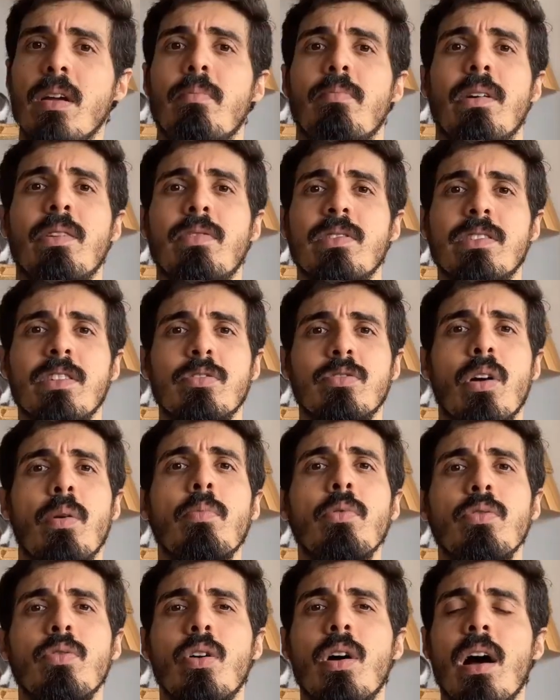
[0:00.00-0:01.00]
mas você só
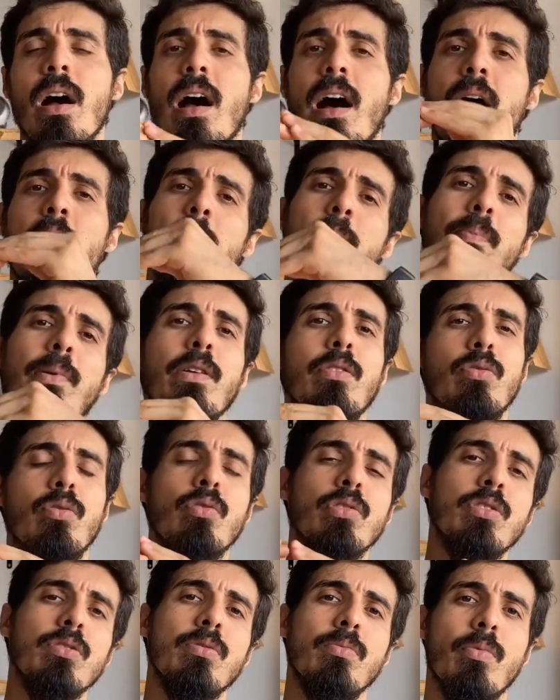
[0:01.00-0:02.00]
mudou a
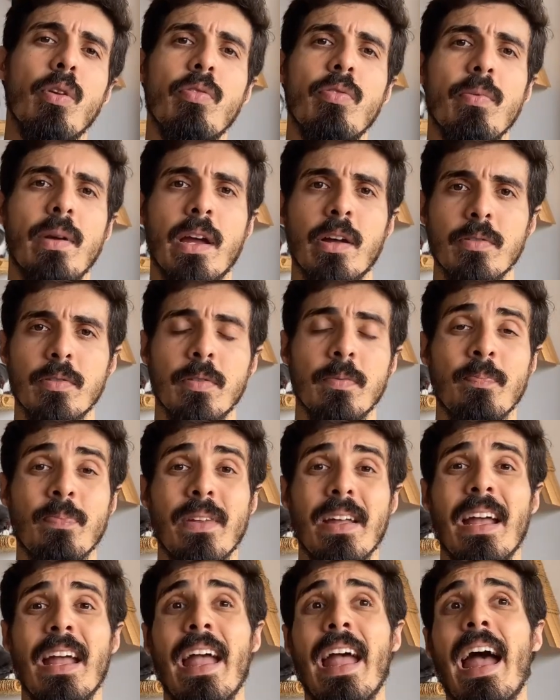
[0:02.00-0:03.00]
amplitude no movimento.
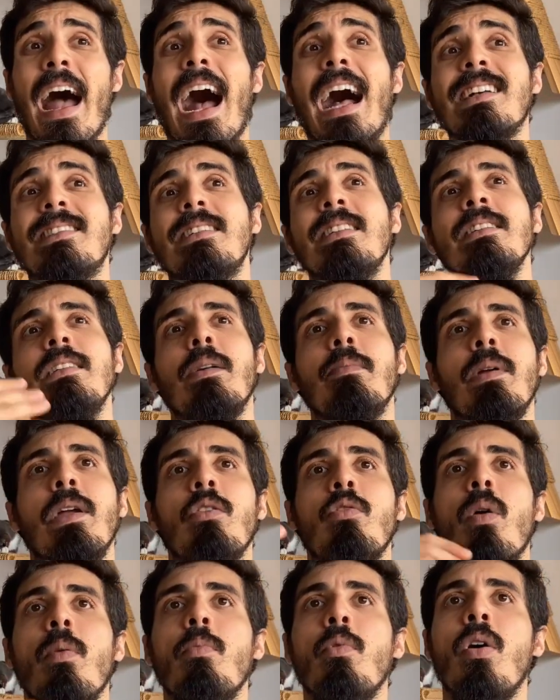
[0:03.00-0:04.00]
Assim também
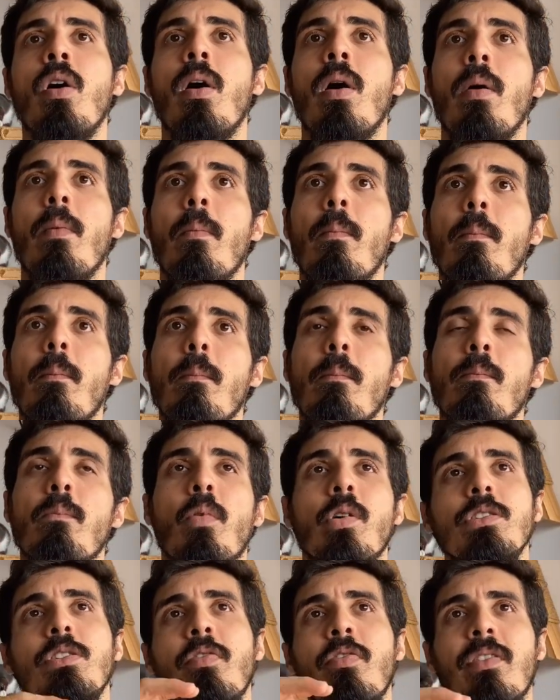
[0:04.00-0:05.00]
como
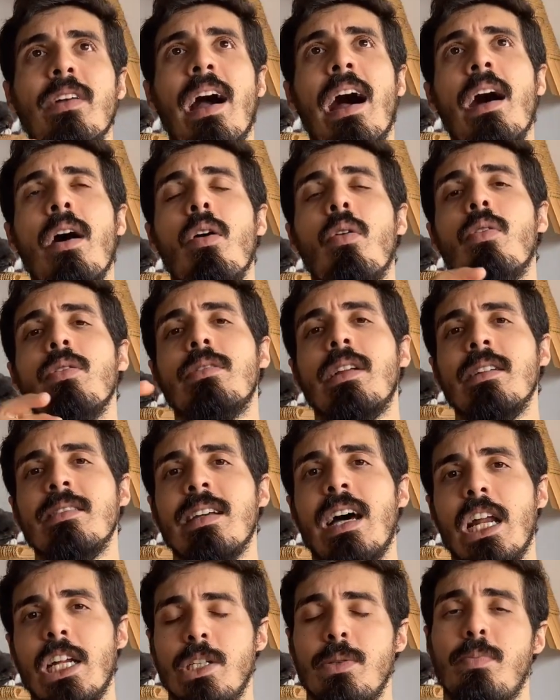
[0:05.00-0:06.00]
modificar outras
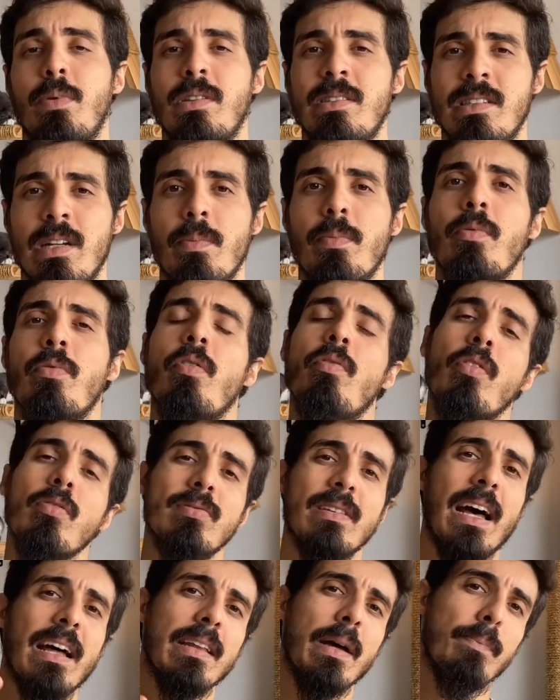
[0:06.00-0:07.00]
áreas. Por exemplo, vou
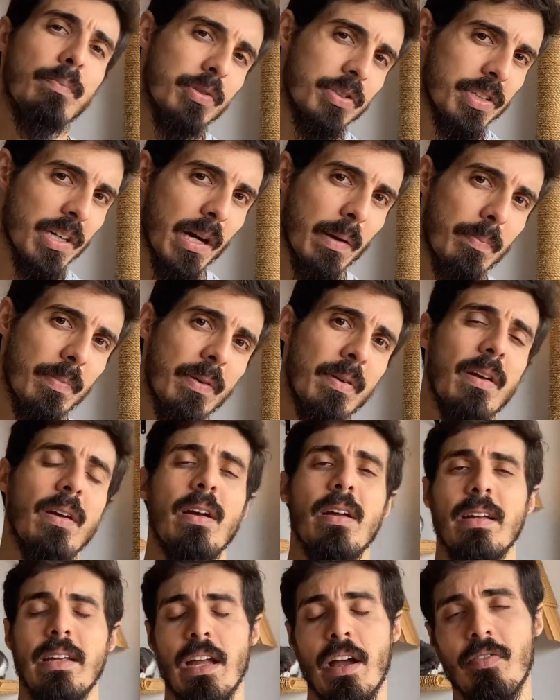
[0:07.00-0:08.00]
voltar na push-up,
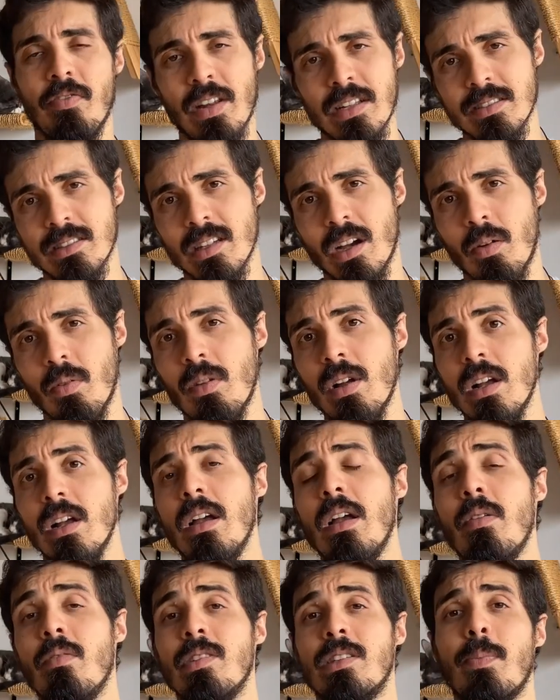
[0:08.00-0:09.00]
que é a flexão.
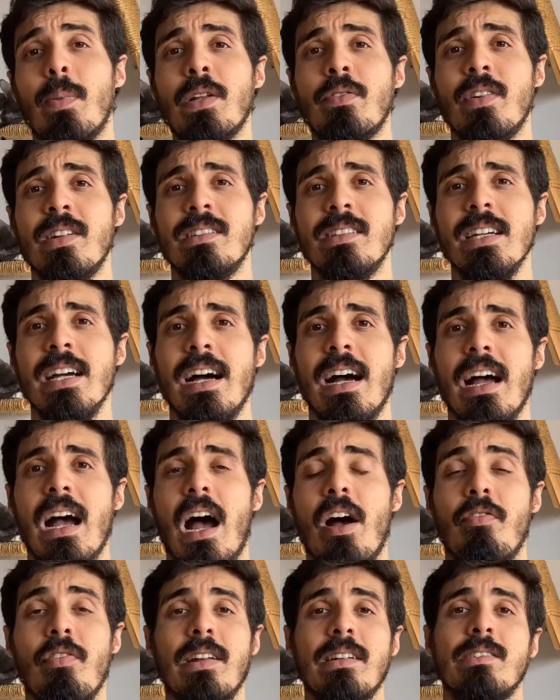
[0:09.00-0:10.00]
Você pode fazer
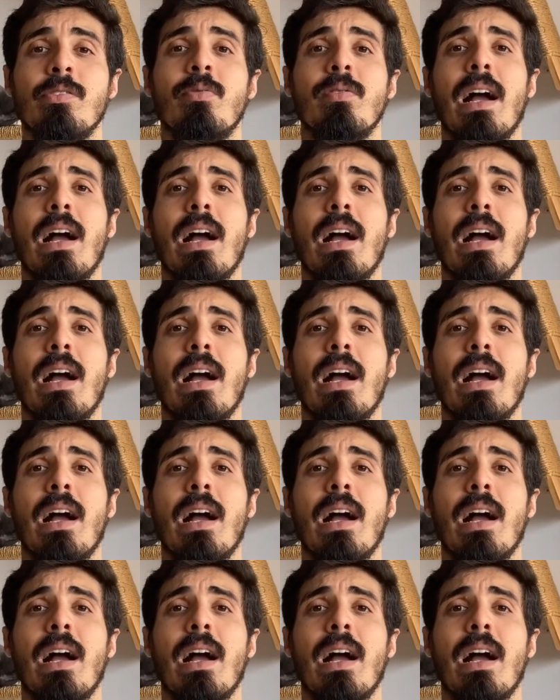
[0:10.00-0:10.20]
a flexão